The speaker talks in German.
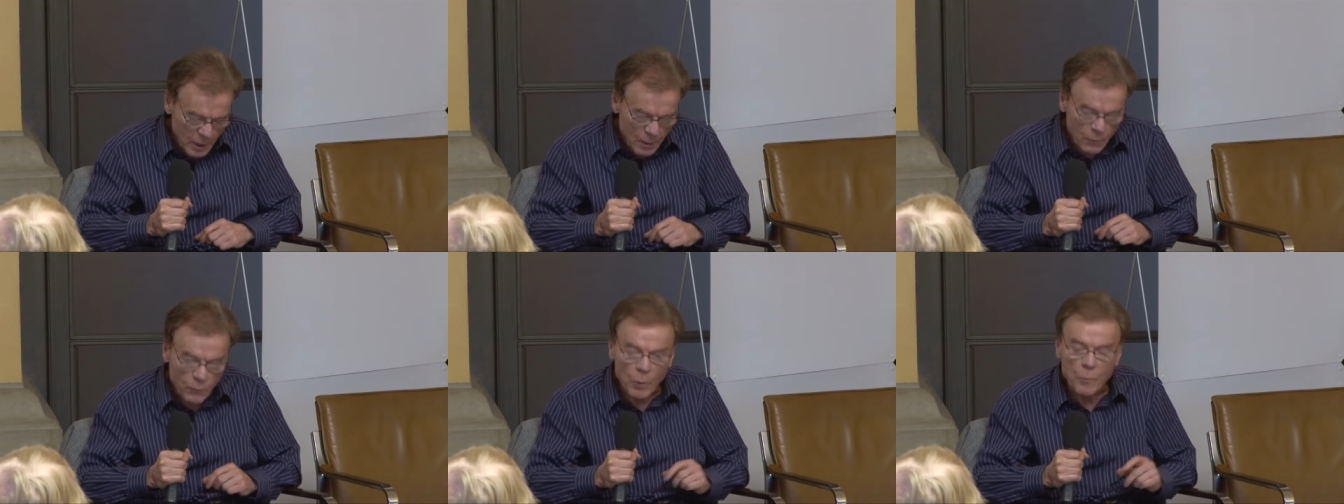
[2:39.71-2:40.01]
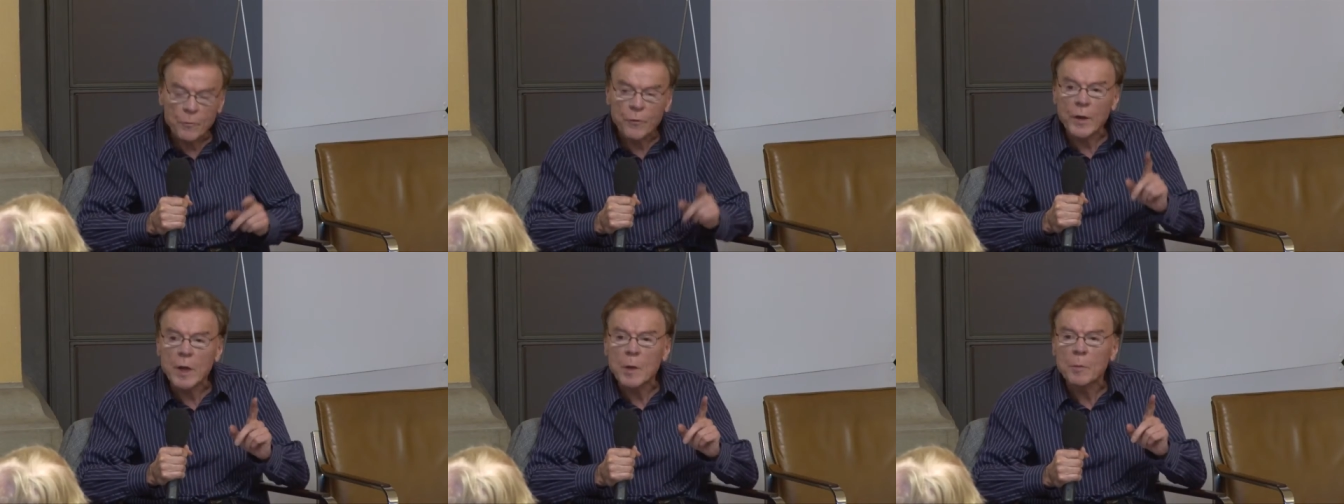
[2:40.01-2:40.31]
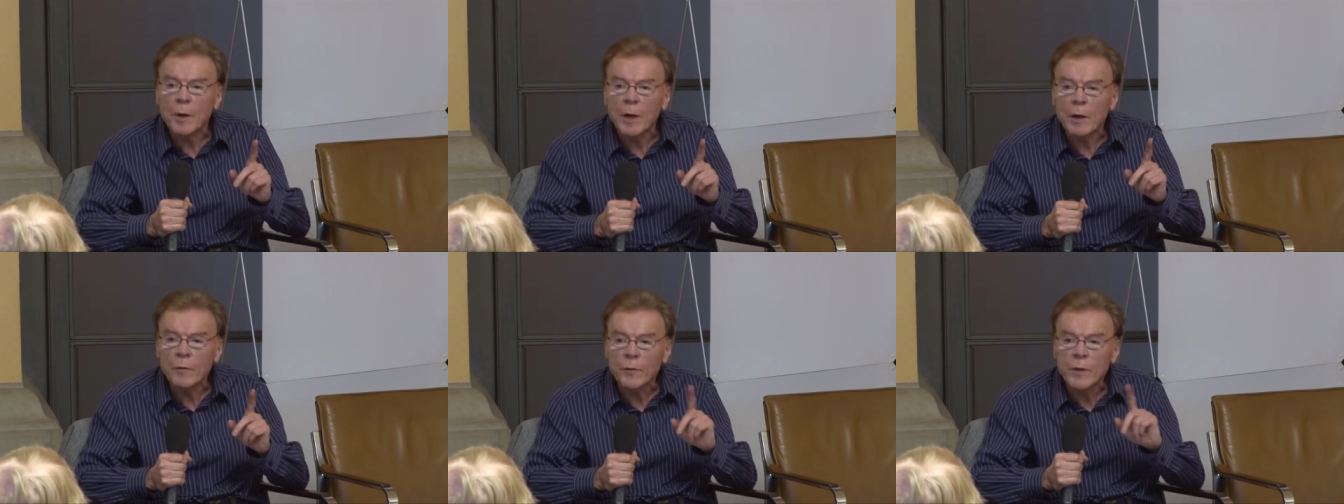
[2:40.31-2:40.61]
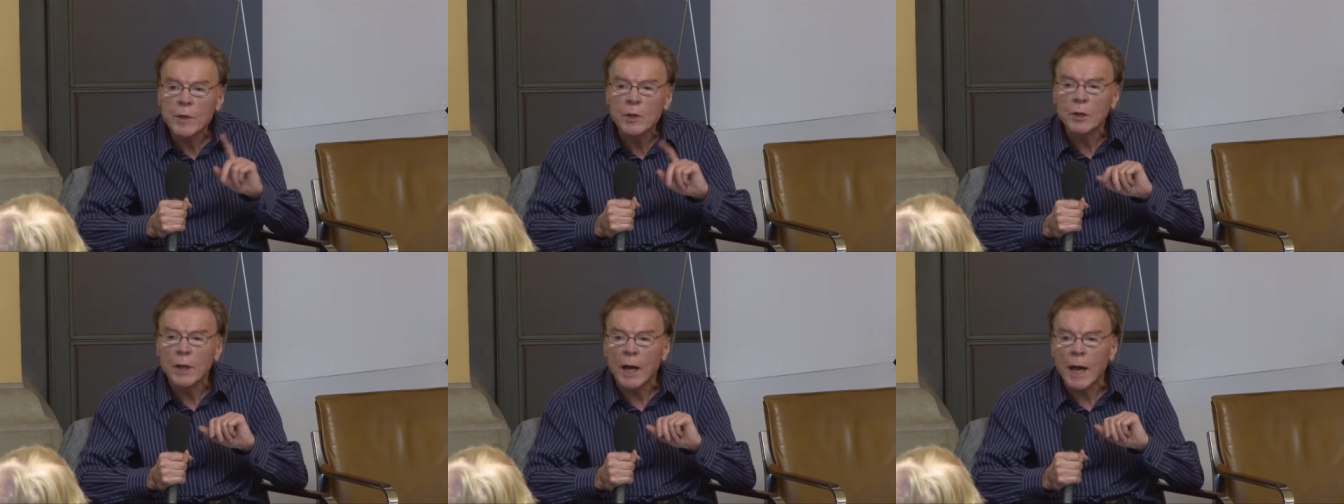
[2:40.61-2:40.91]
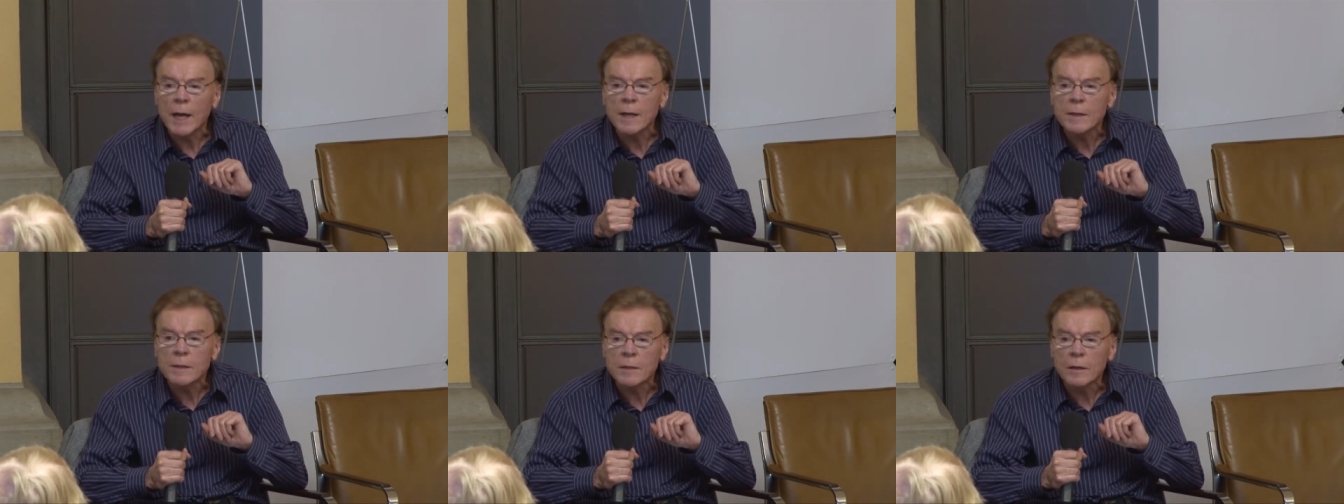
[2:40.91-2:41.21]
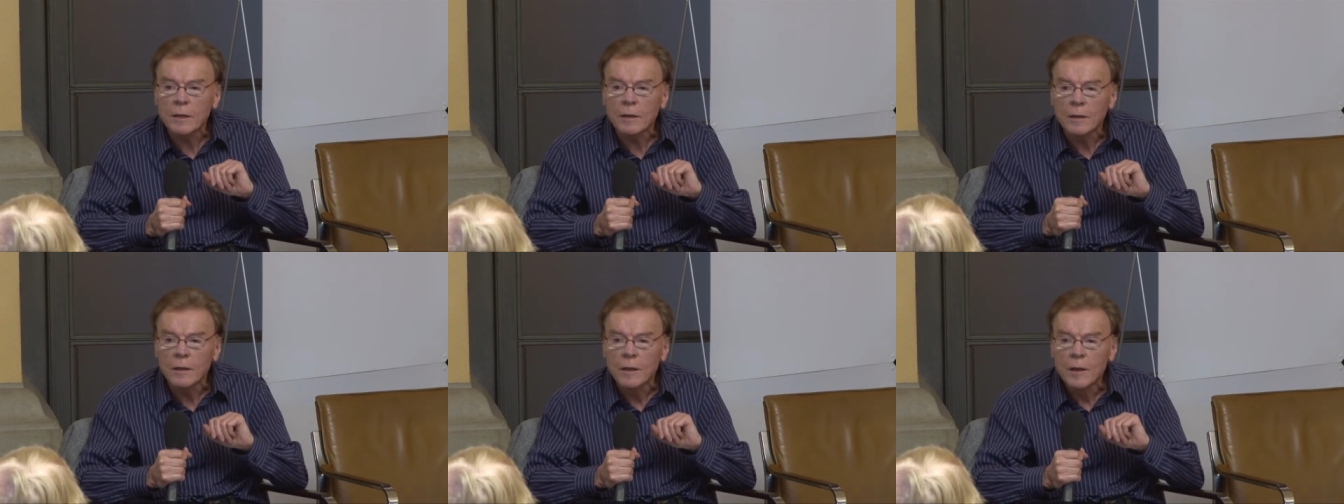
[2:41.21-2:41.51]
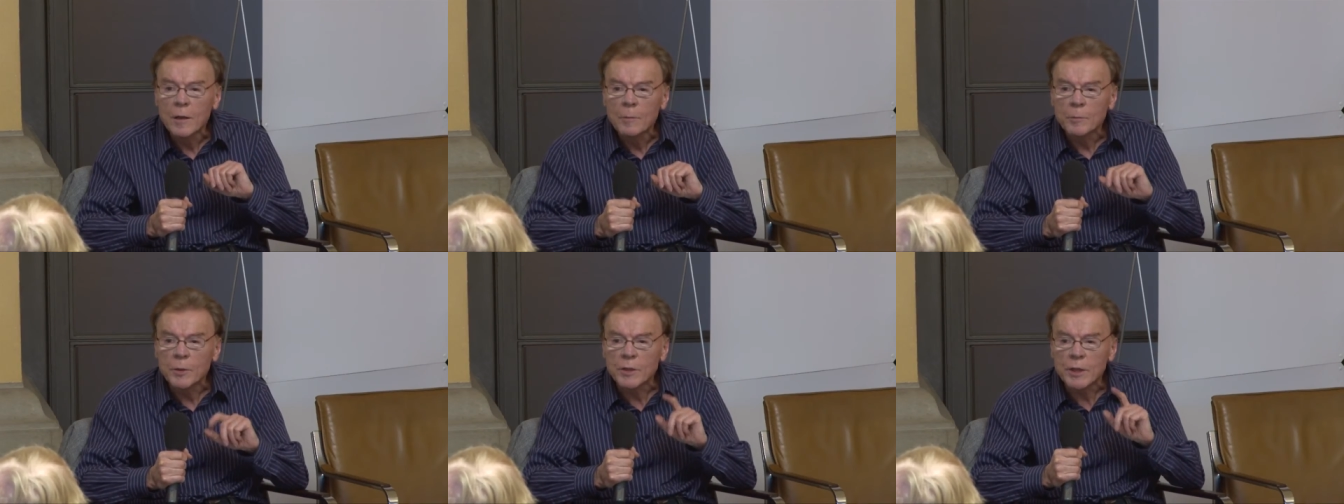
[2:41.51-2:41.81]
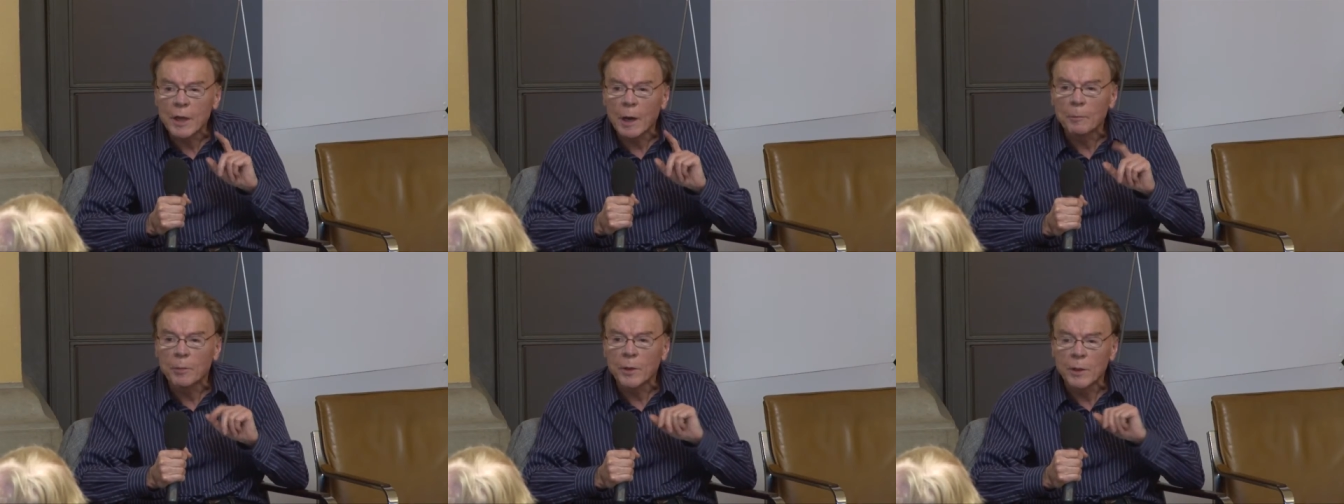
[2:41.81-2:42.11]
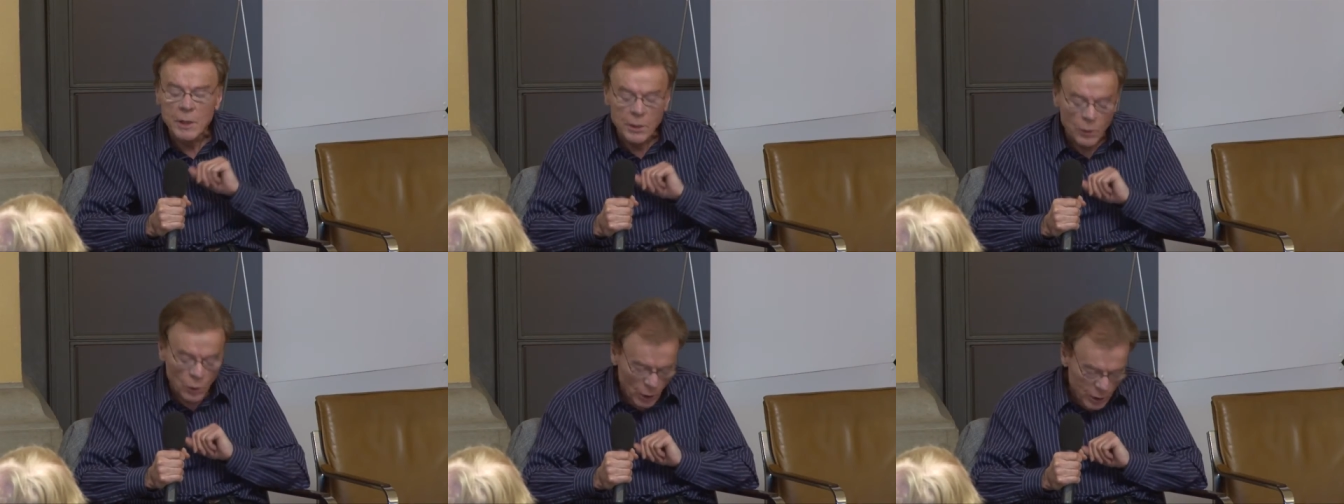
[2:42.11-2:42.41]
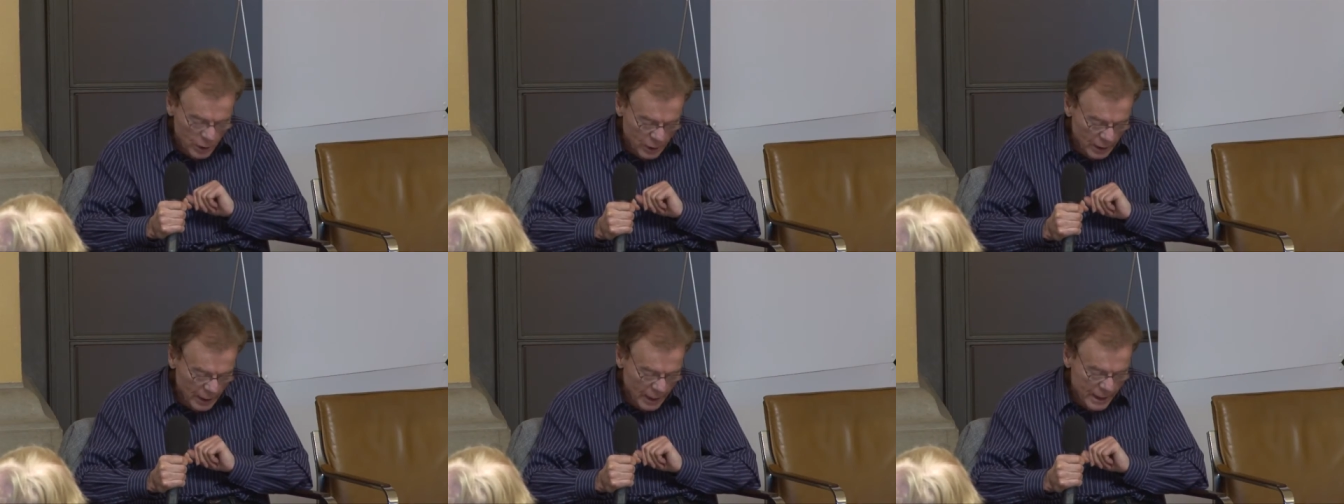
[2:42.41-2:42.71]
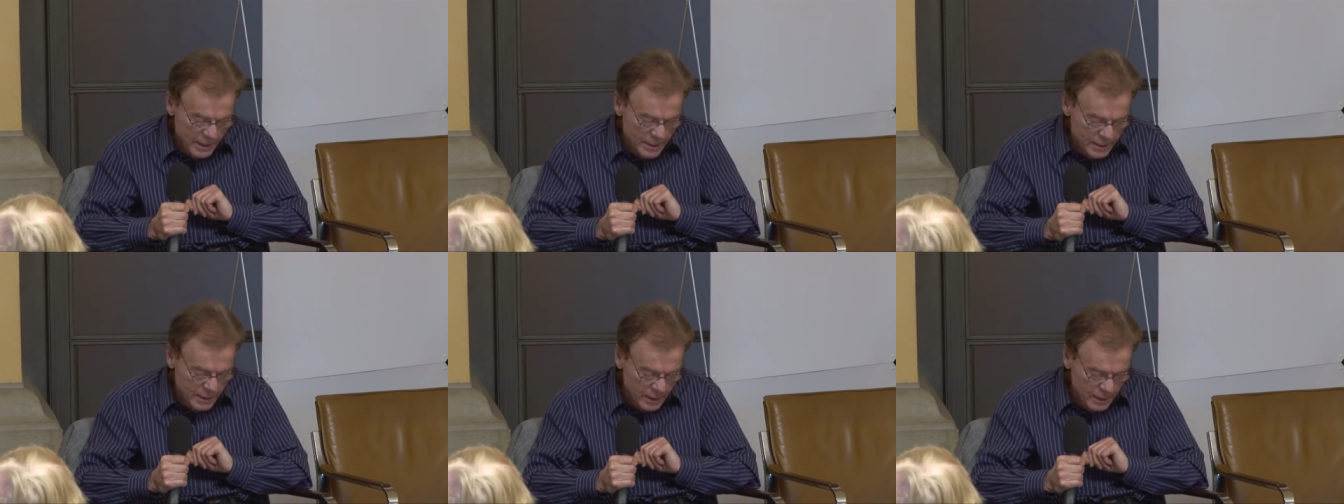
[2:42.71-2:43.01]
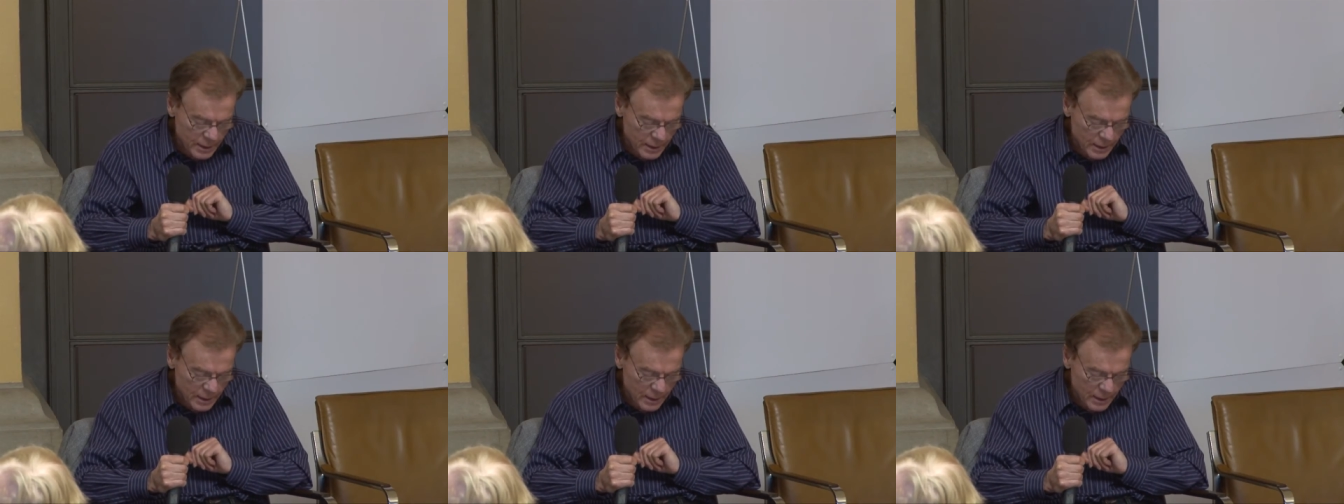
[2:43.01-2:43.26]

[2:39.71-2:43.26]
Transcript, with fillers: vom Februar 84 bis April 89